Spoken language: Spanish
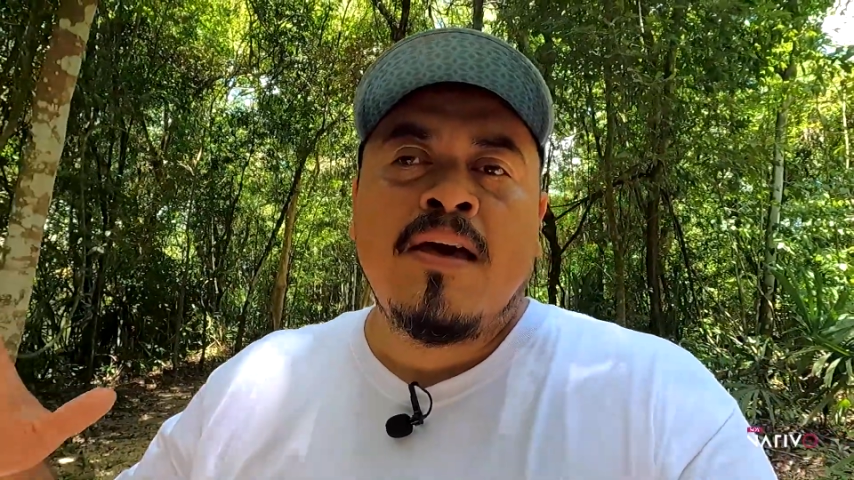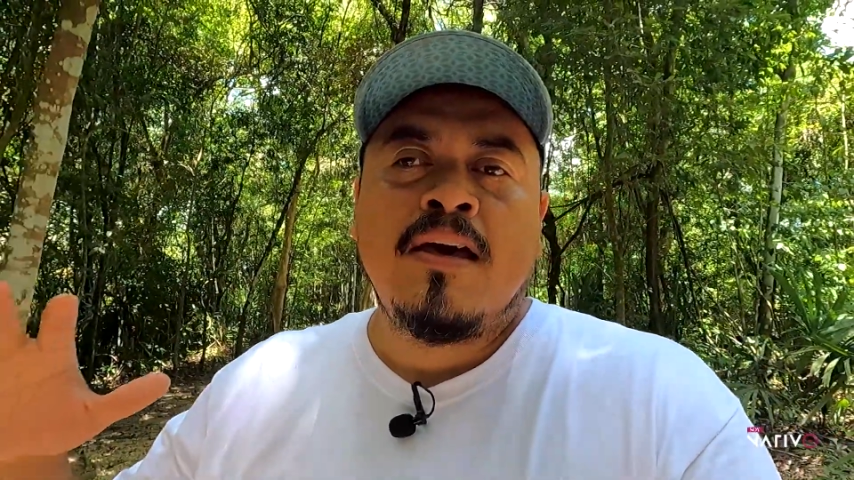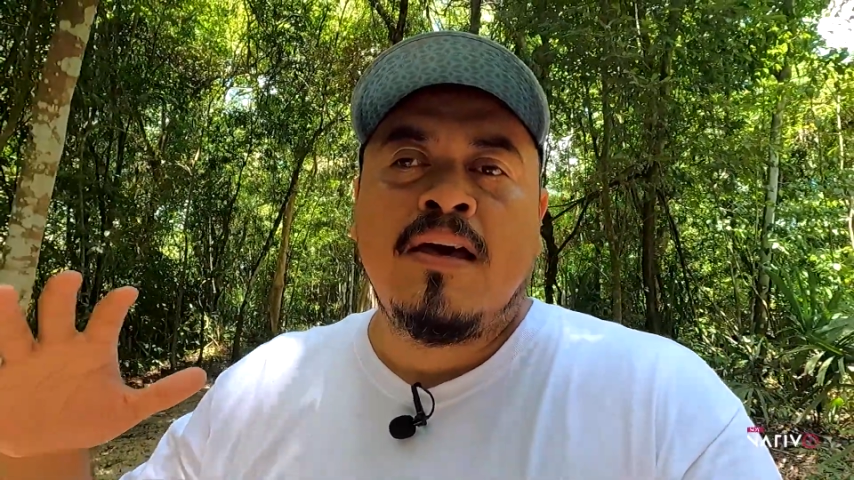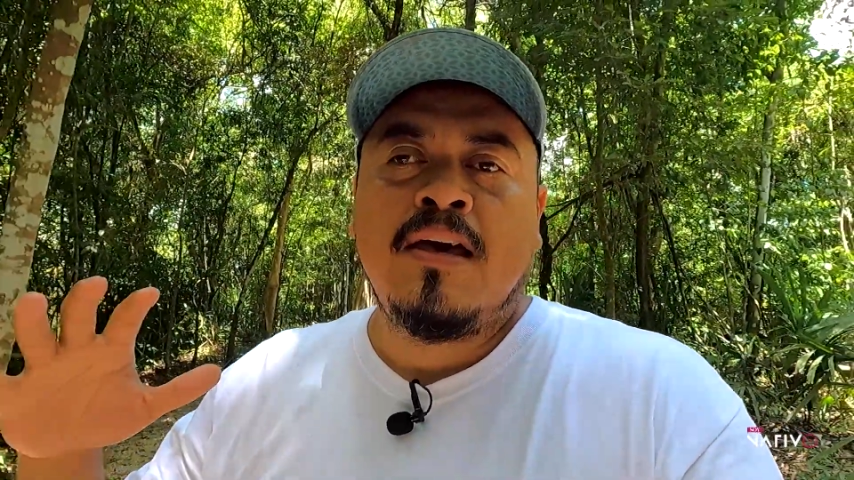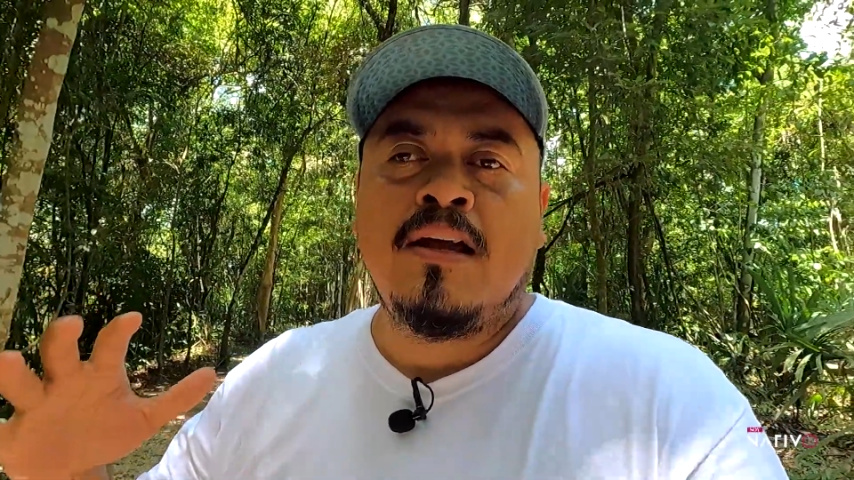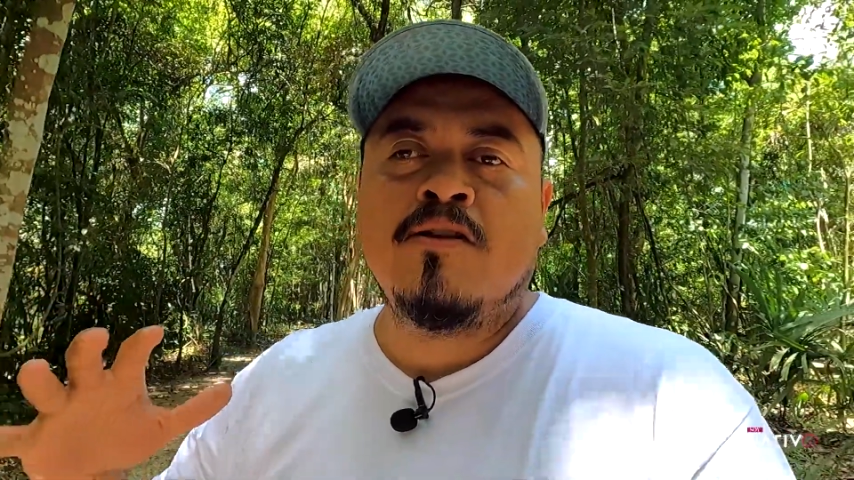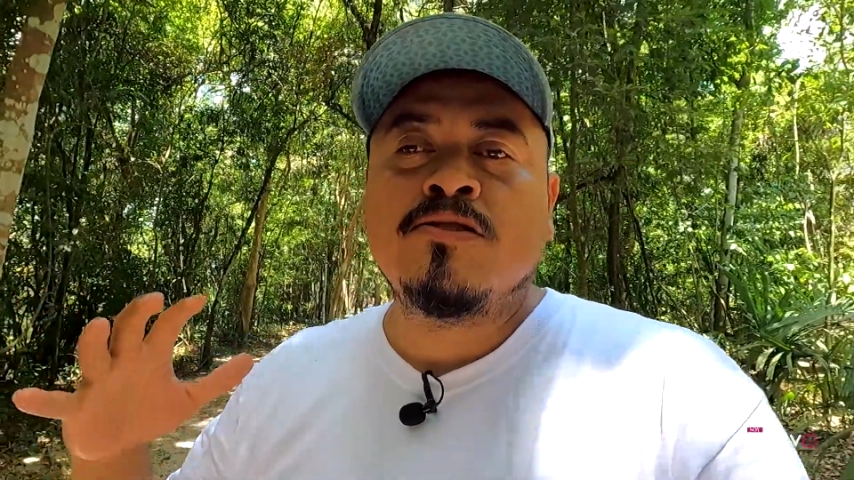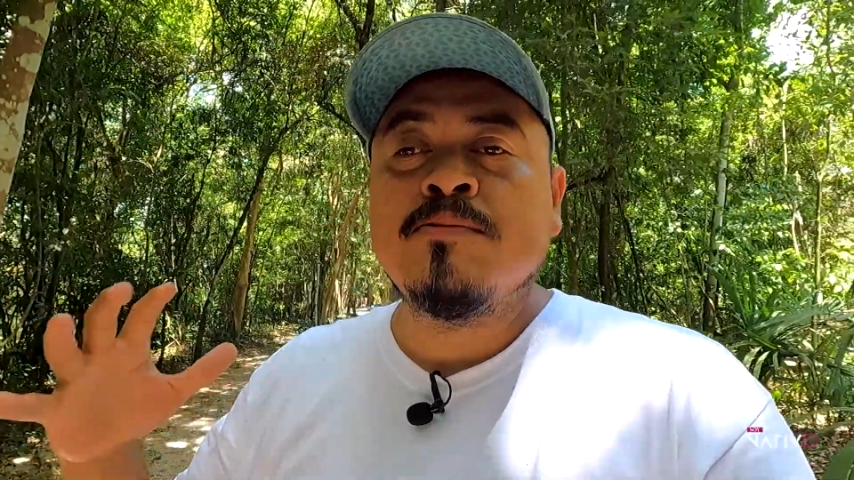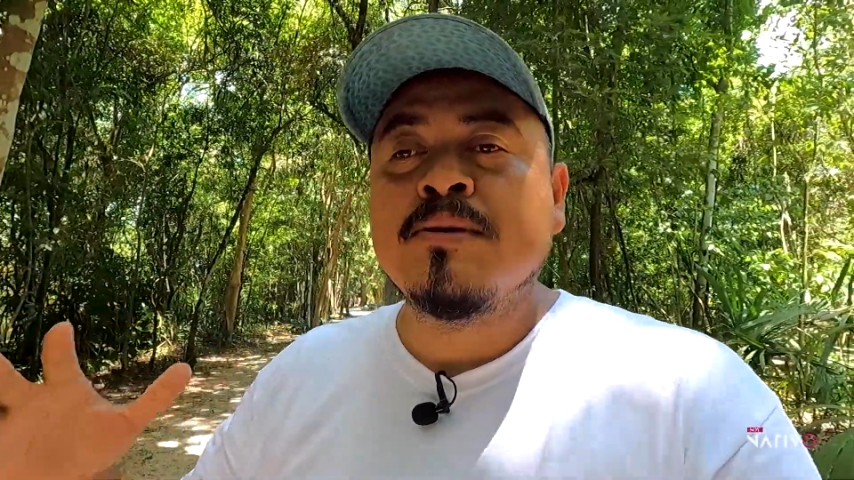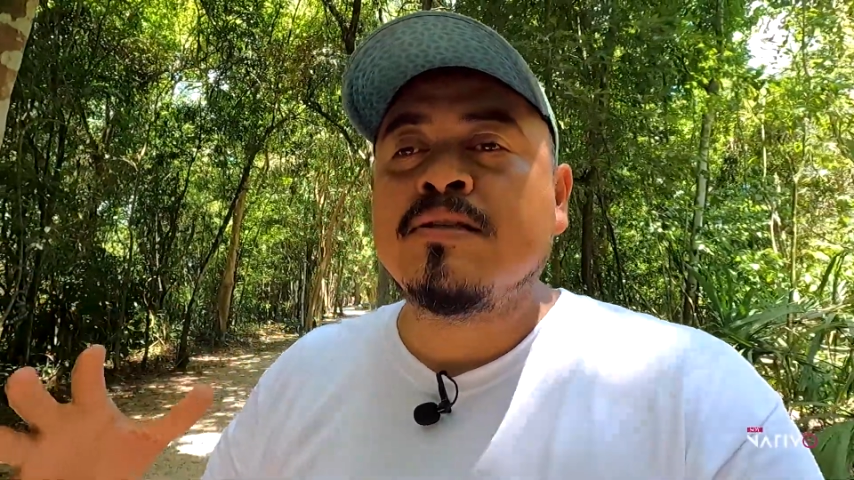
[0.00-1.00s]
eh,
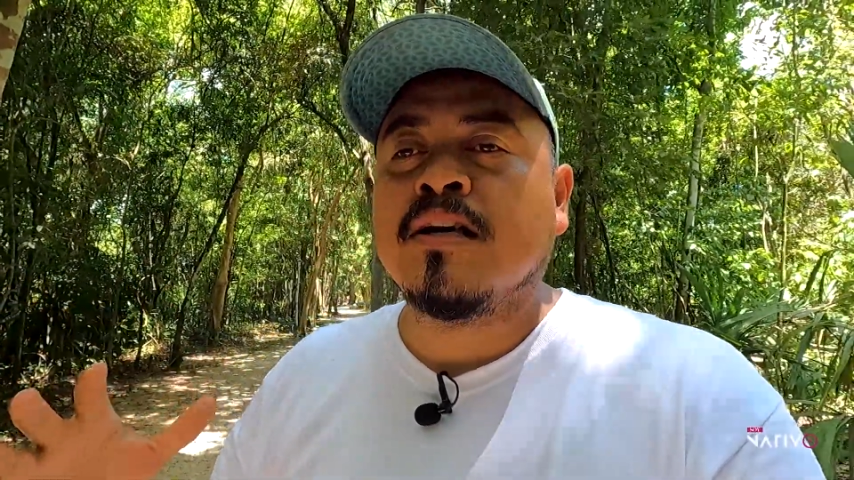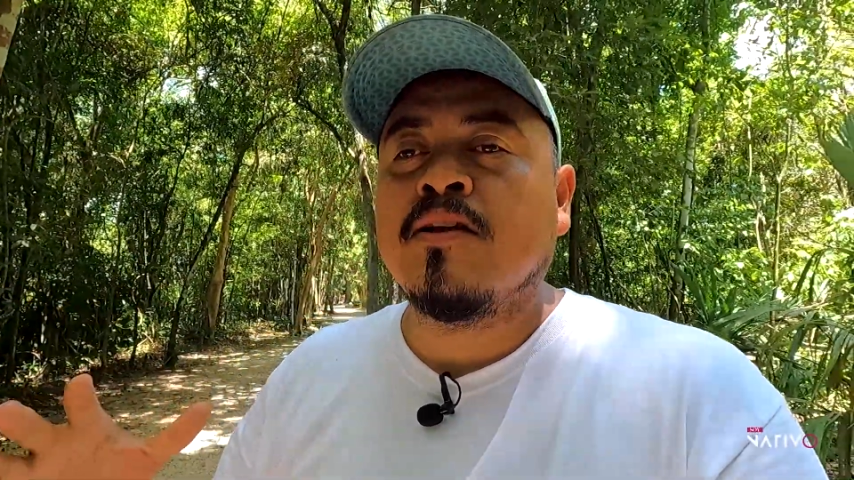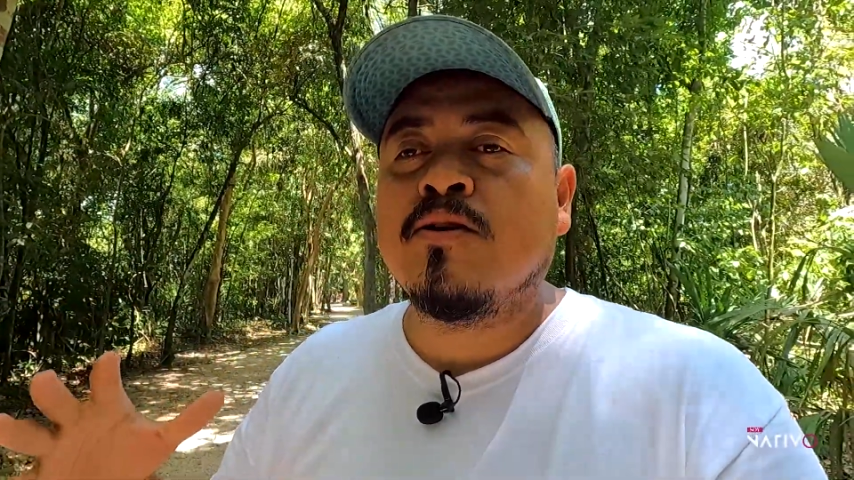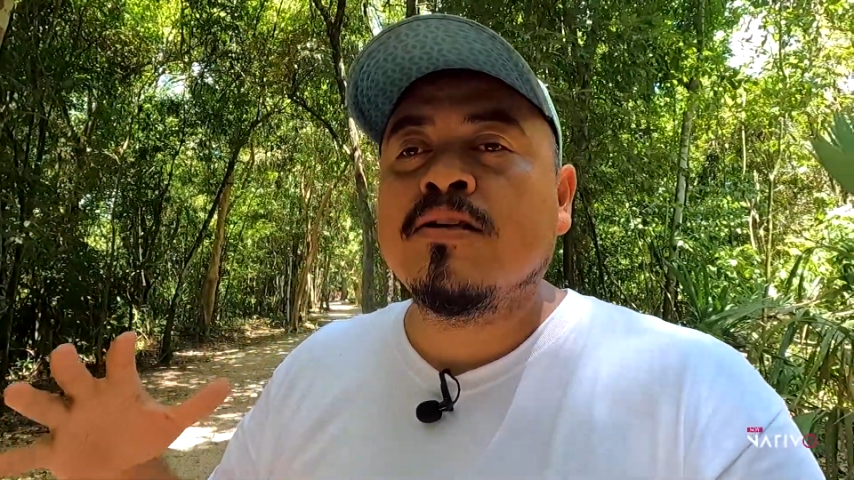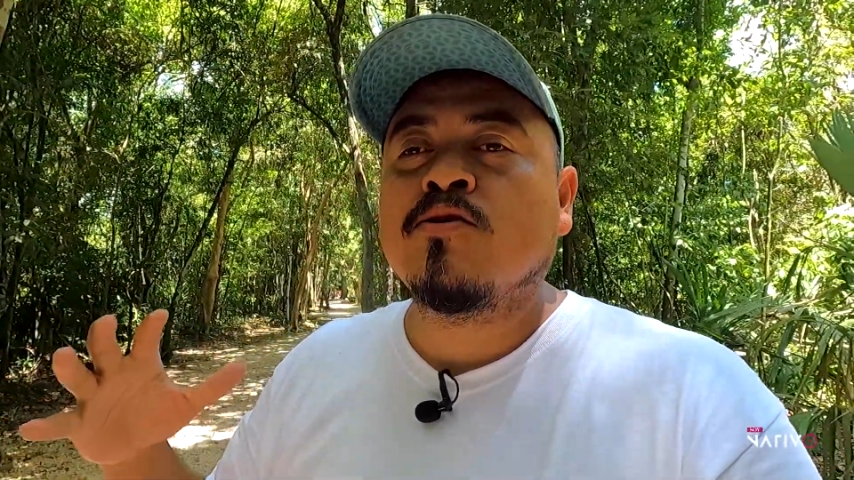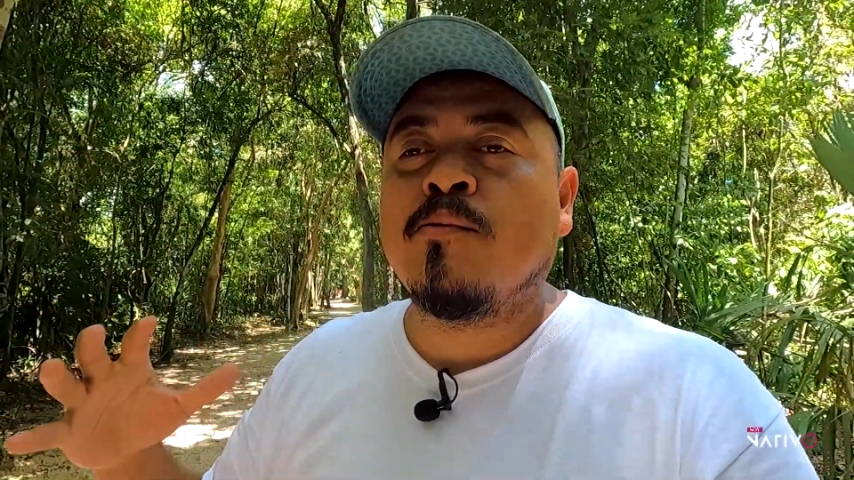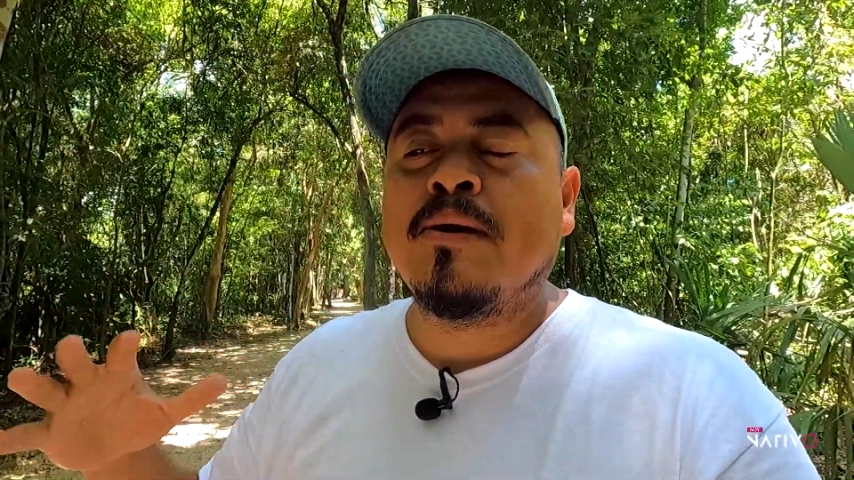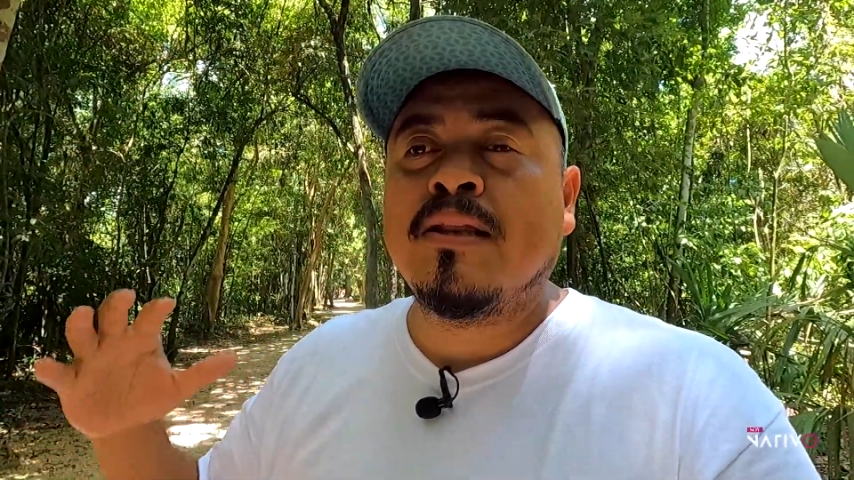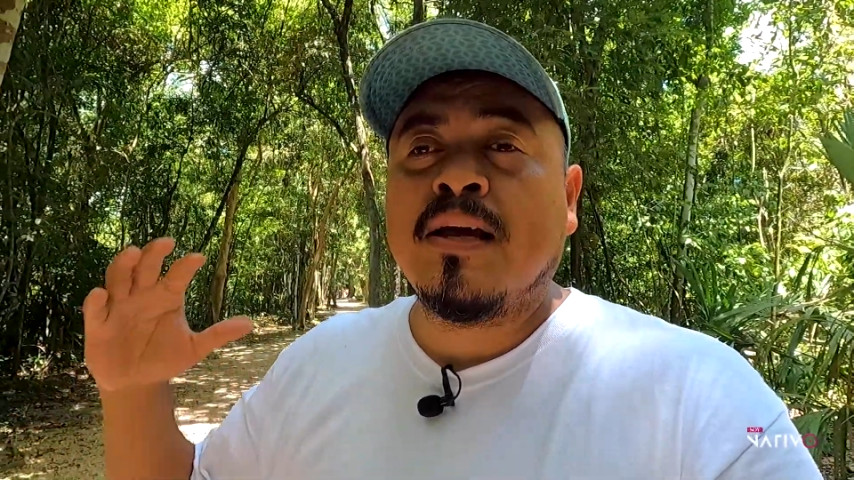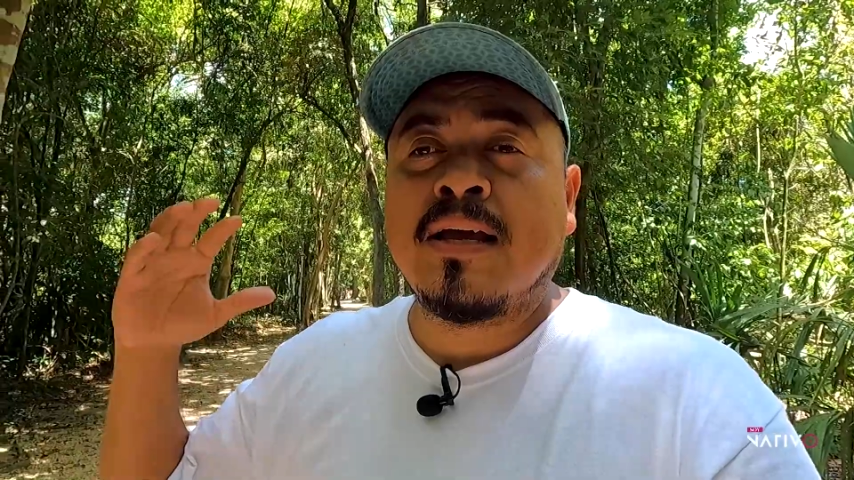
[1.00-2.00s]
los investigadores
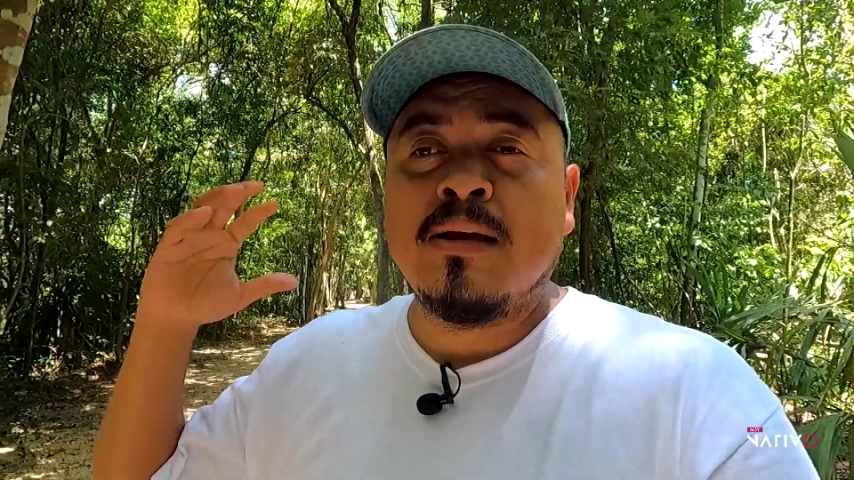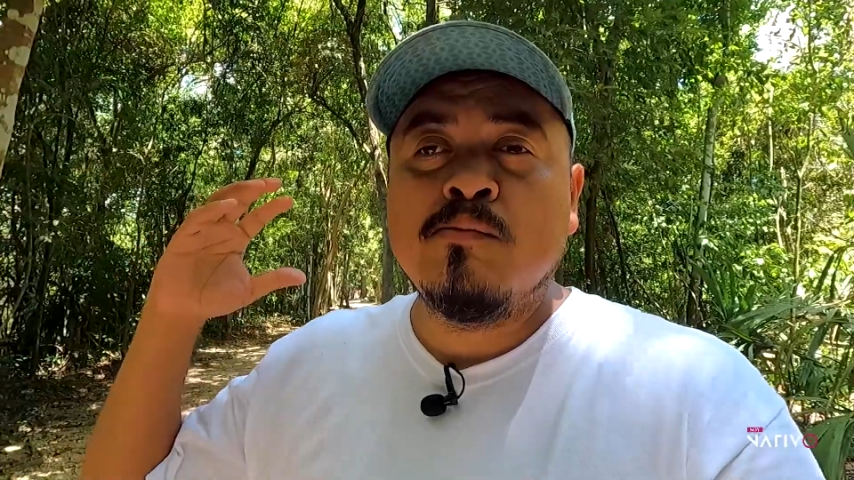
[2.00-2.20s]
comentan que